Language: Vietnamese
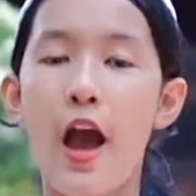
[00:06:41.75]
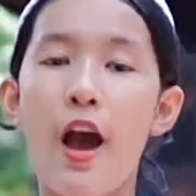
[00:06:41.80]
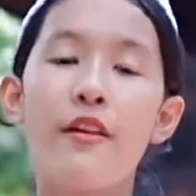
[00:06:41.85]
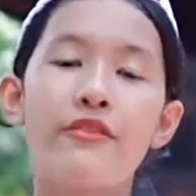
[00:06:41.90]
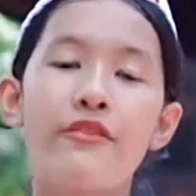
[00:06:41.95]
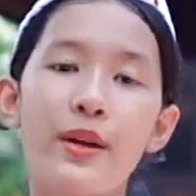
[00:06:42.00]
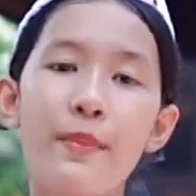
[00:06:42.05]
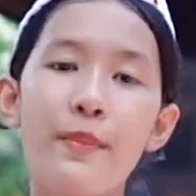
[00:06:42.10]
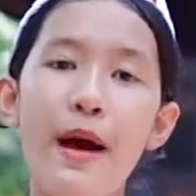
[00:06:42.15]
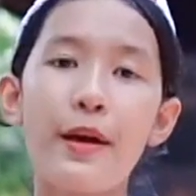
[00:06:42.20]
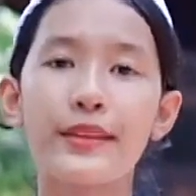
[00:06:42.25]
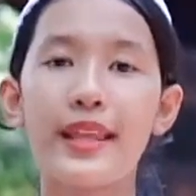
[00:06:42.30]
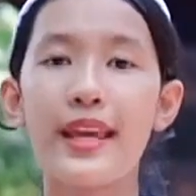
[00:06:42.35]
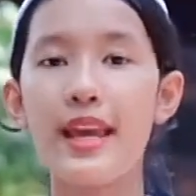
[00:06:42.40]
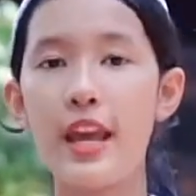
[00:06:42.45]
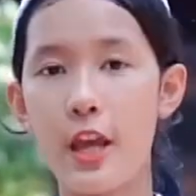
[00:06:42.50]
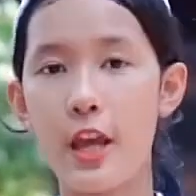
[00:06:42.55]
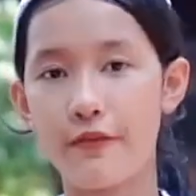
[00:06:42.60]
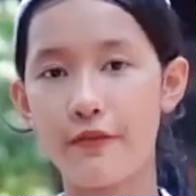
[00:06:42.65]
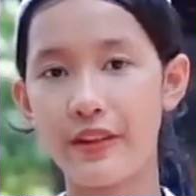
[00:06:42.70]
Với ba thế
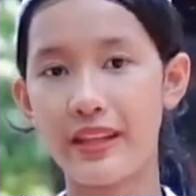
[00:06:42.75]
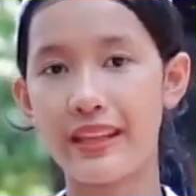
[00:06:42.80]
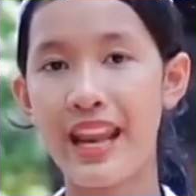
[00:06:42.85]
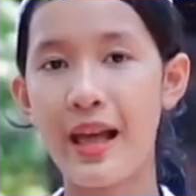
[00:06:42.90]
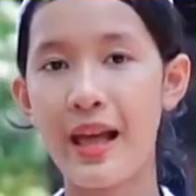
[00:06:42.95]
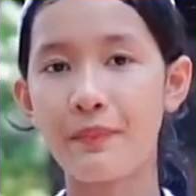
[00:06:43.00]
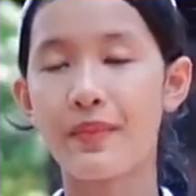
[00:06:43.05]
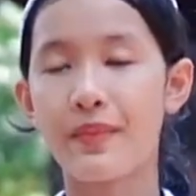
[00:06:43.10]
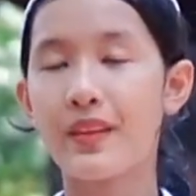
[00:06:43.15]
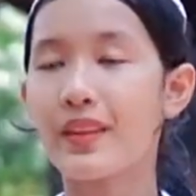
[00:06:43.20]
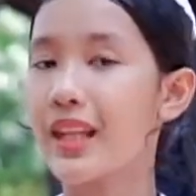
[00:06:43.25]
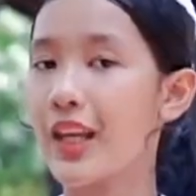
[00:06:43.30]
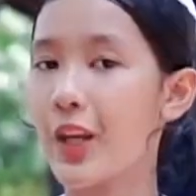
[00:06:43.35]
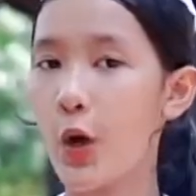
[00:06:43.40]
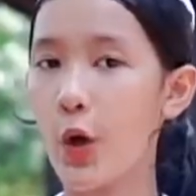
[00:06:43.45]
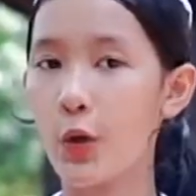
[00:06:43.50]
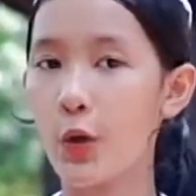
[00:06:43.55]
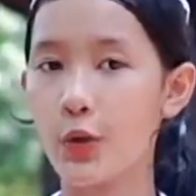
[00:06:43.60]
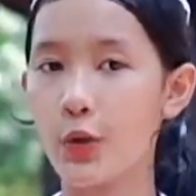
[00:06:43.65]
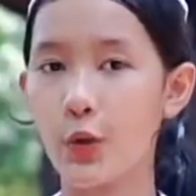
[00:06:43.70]
hệ Việt Nam thì
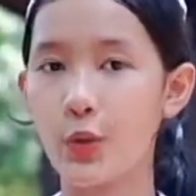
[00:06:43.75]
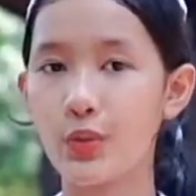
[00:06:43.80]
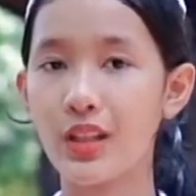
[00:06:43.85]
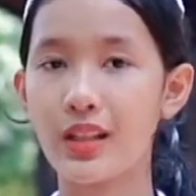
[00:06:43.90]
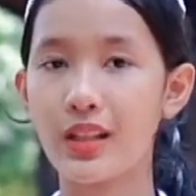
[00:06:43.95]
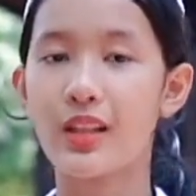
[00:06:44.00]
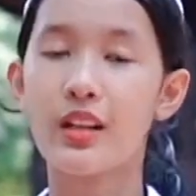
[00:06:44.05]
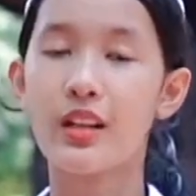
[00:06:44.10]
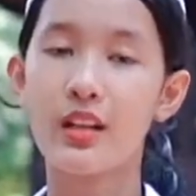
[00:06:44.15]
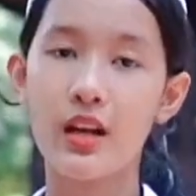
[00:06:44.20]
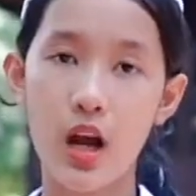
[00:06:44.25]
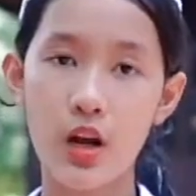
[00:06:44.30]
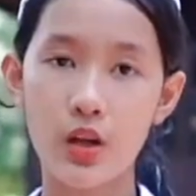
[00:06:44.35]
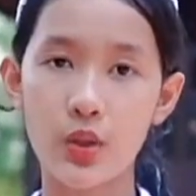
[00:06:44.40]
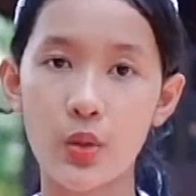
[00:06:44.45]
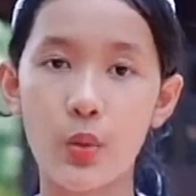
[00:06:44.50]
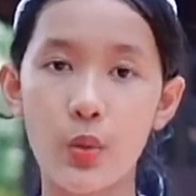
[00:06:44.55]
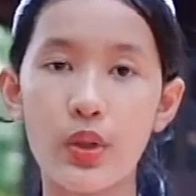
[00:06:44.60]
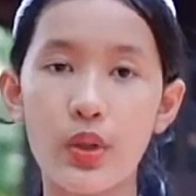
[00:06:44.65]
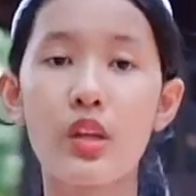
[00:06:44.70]
Hồ Chủ tịch gần
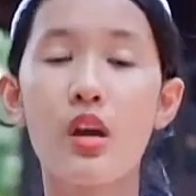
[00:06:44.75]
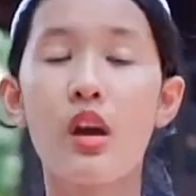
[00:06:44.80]
gũi,